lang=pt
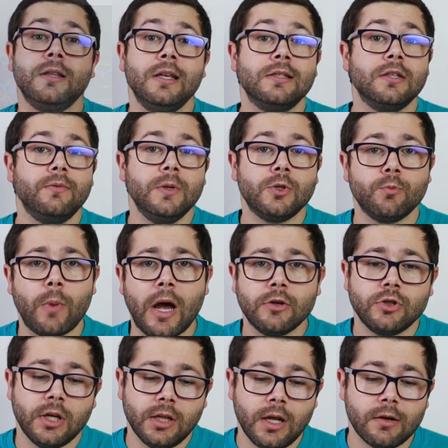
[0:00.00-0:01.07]
tem serviços
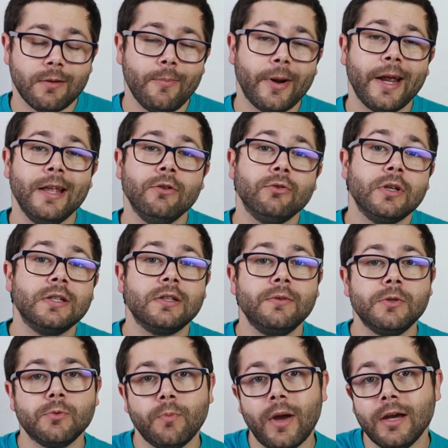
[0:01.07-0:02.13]
pagos. É claro que para quem não tem
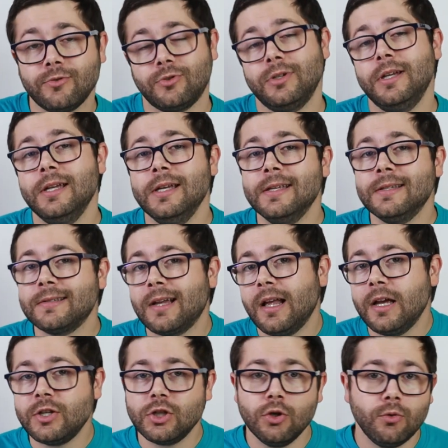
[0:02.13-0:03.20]
serviços pagos, se
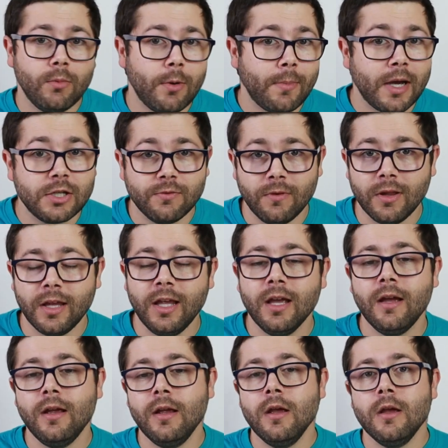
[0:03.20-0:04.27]
calhar isto não é uma
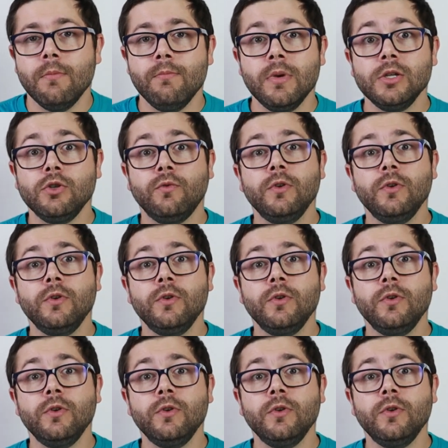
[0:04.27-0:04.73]
mais-valia, mas eu